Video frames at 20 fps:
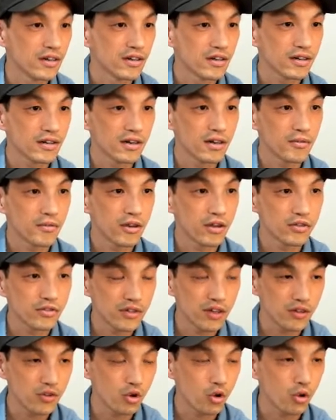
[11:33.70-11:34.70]
그러면
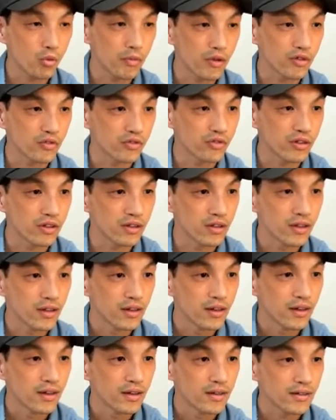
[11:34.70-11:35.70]
최소 공배수는
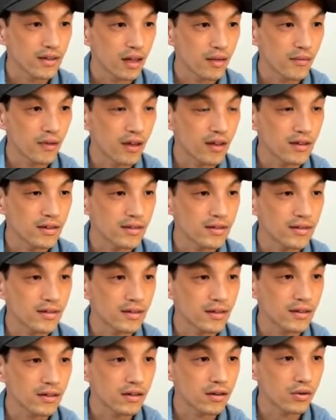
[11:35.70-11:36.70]
3의
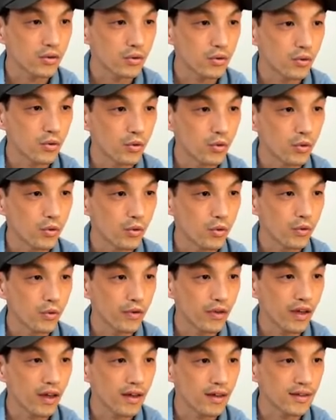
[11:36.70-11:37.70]
2승,
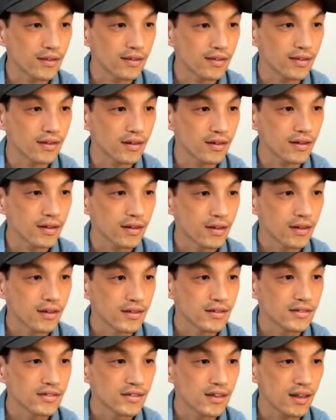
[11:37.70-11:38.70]
5의 2승,
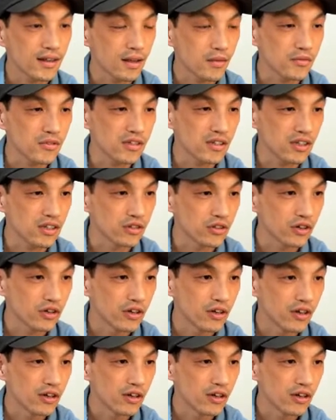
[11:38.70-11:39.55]
7의 3승이죠.